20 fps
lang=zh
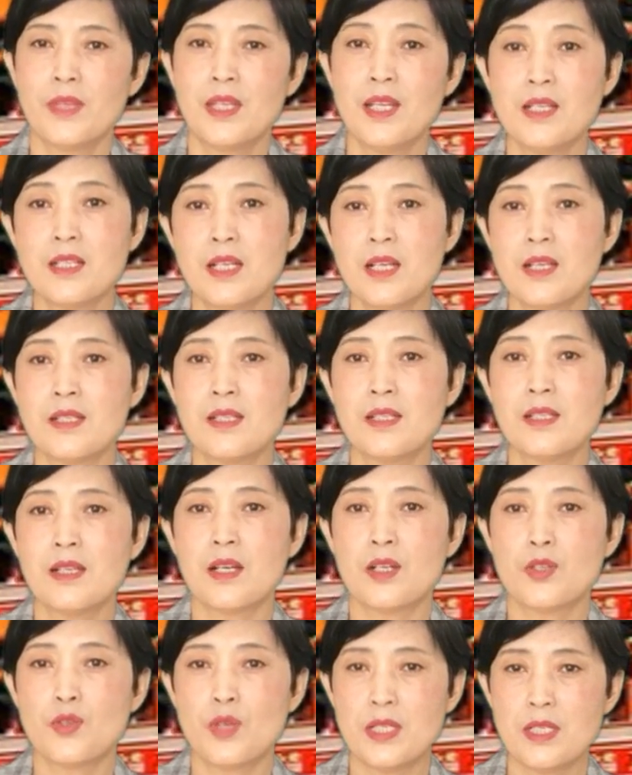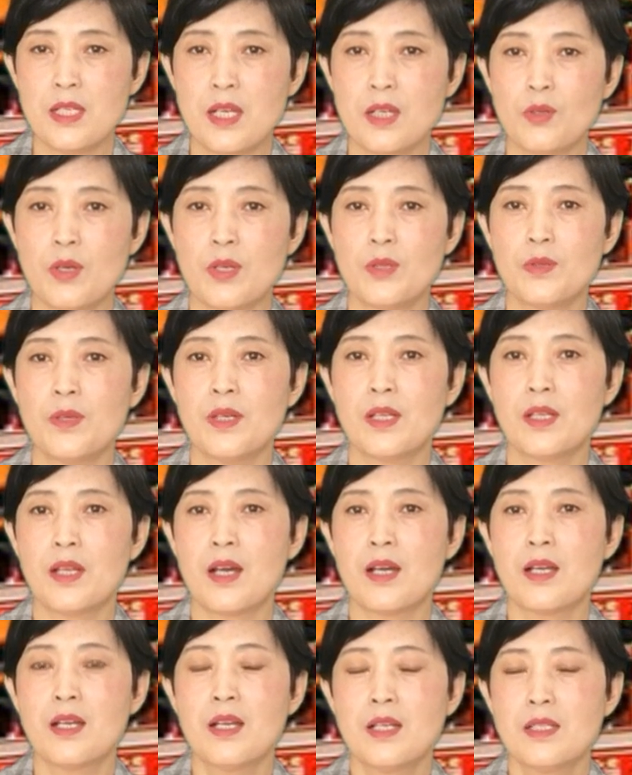那这四个专家团队
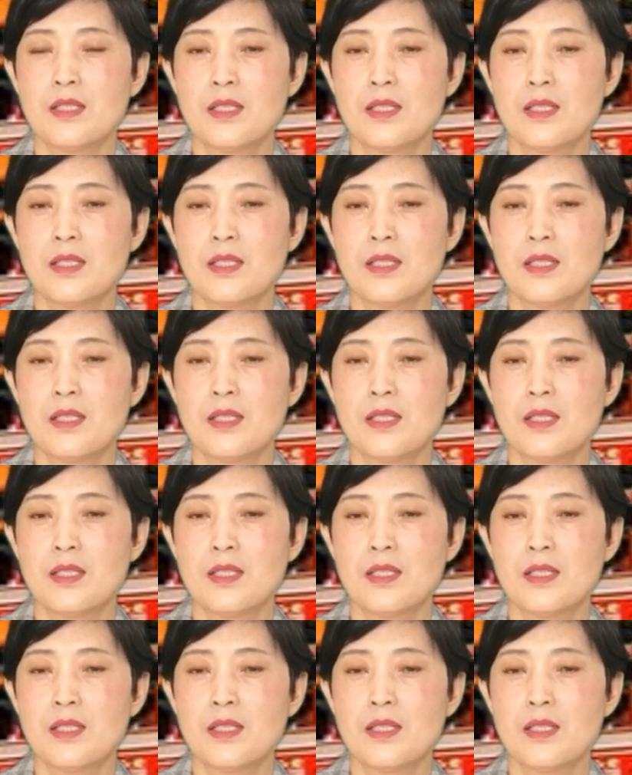呢，